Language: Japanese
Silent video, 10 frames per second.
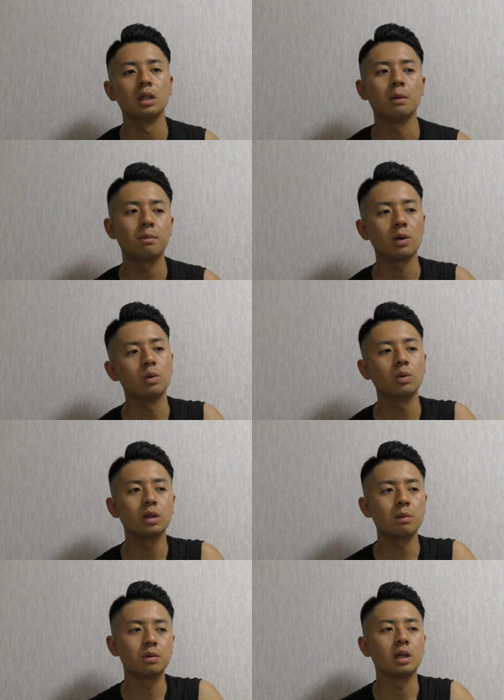やっぱこの
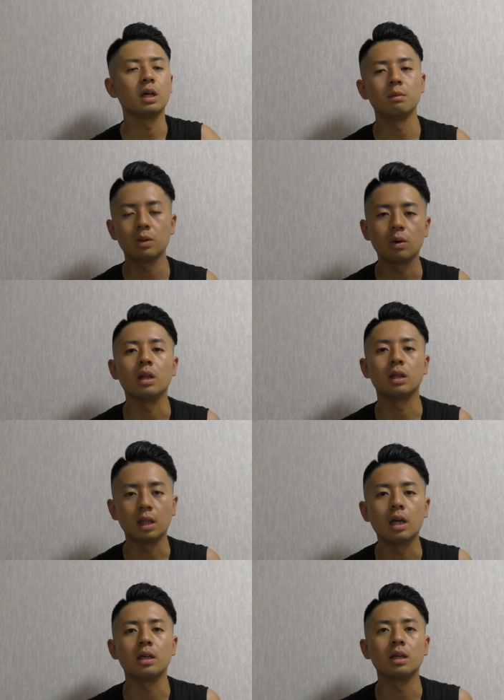多分悩みとかっ
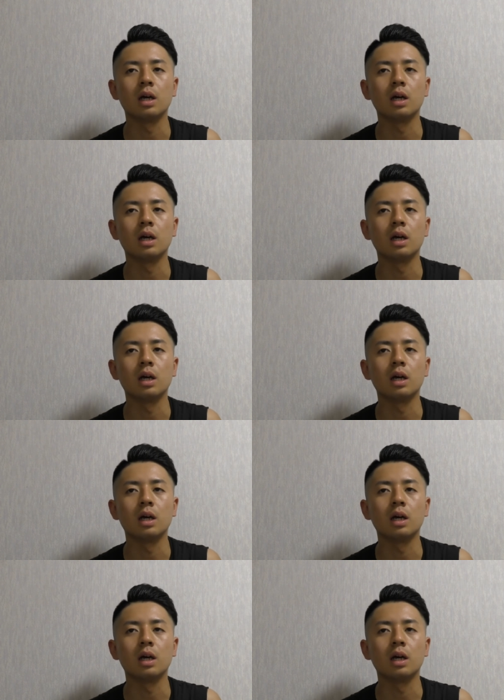て、